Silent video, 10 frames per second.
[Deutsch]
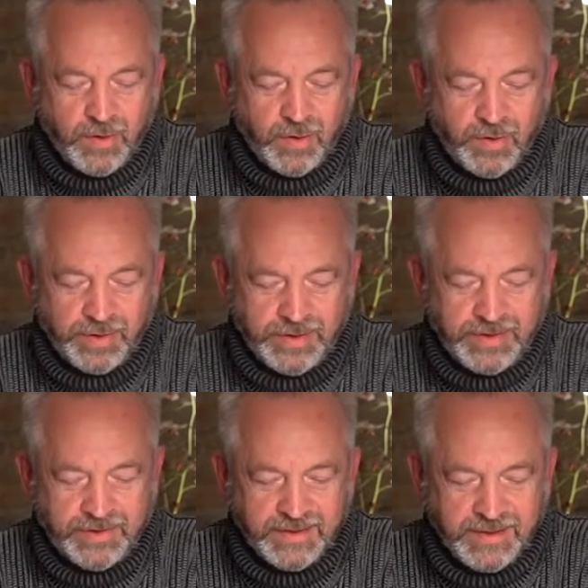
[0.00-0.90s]

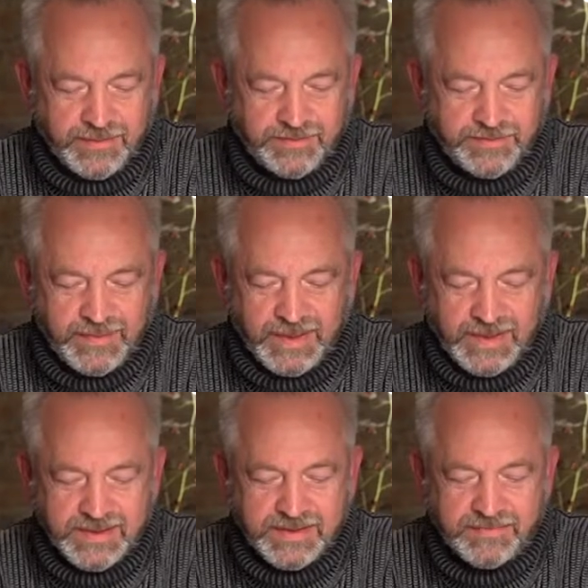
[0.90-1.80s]
und ähm,
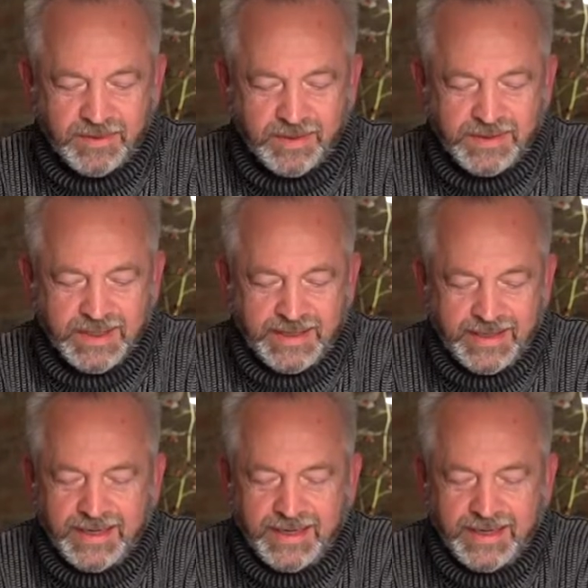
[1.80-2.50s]
ist wirklich ein,